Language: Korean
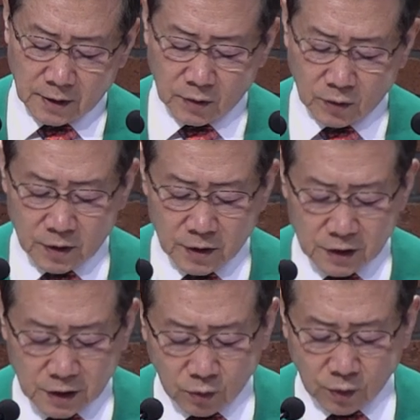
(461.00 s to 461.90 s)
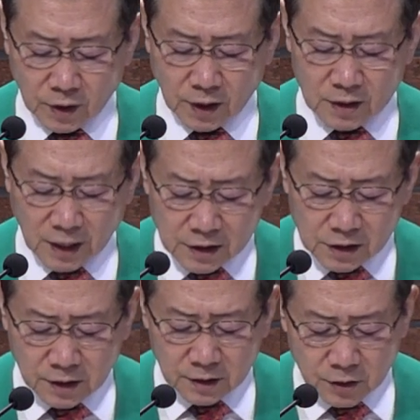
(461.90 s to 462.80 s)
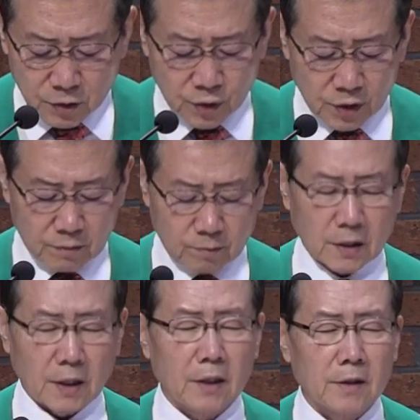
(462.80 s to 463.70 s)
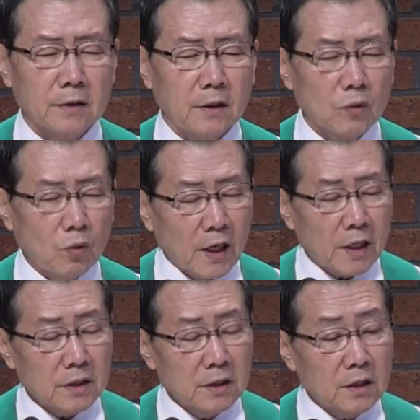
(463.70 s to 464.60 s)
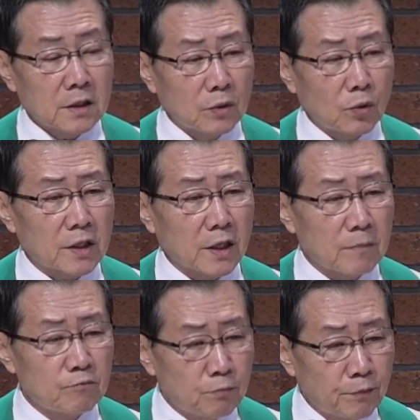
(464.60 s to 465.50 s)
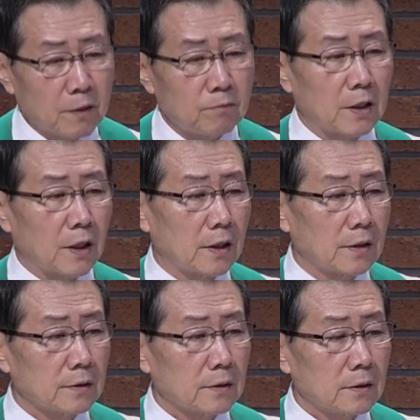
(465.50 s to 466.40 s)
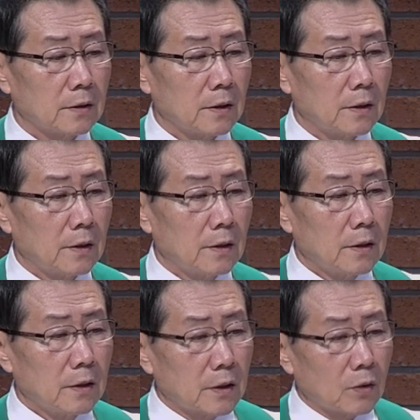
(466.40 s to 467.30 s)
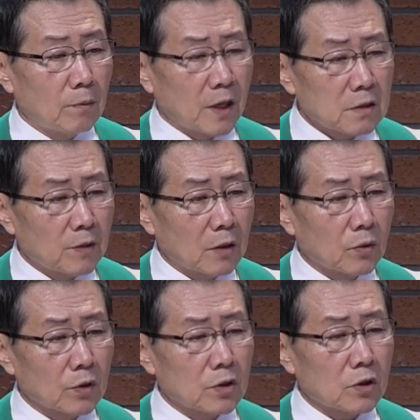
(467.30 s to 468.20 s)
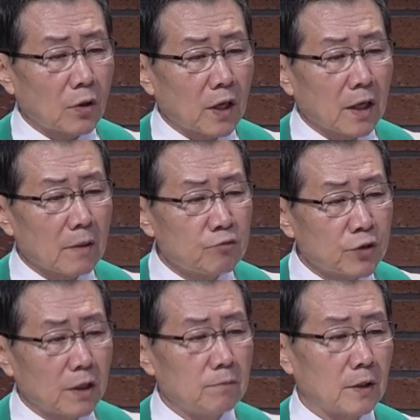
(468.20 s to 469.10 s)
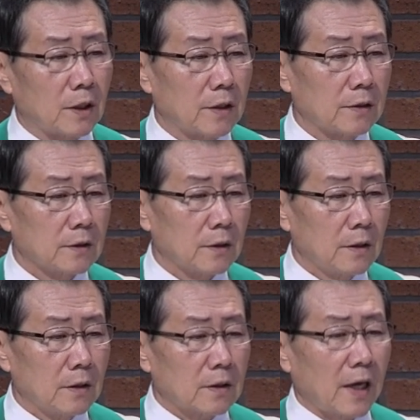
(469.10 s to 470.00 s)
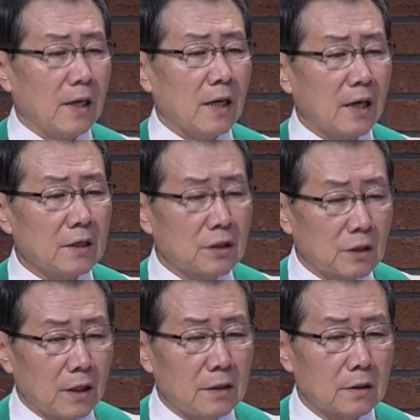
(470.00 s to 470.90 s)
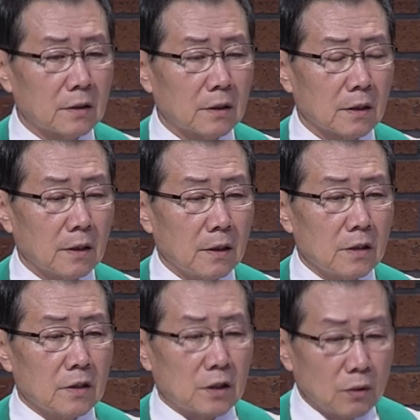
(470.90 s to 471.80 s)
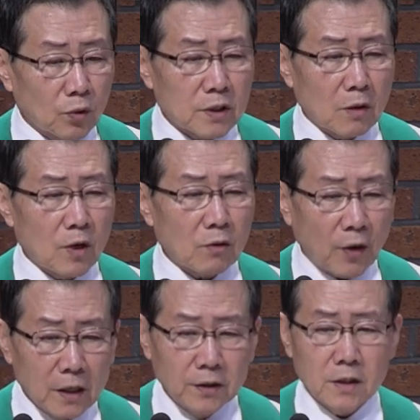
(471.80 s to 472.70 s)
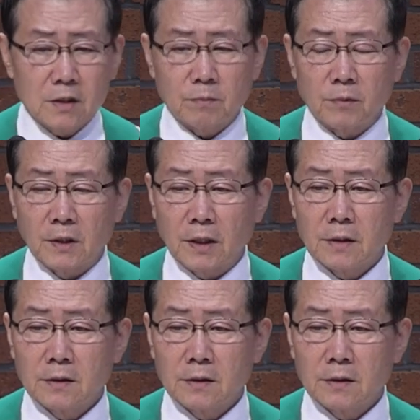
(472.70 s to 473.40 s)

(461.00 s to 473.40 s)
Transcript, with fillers: 오늘 지도력의 상실을 들 수 있습니다. 또 한 가지는 지도자의 부패입니다. 그리고 마지막으로 철학의 부재입니다. 타락하는 시대는 지도자와 관련이 있습니다.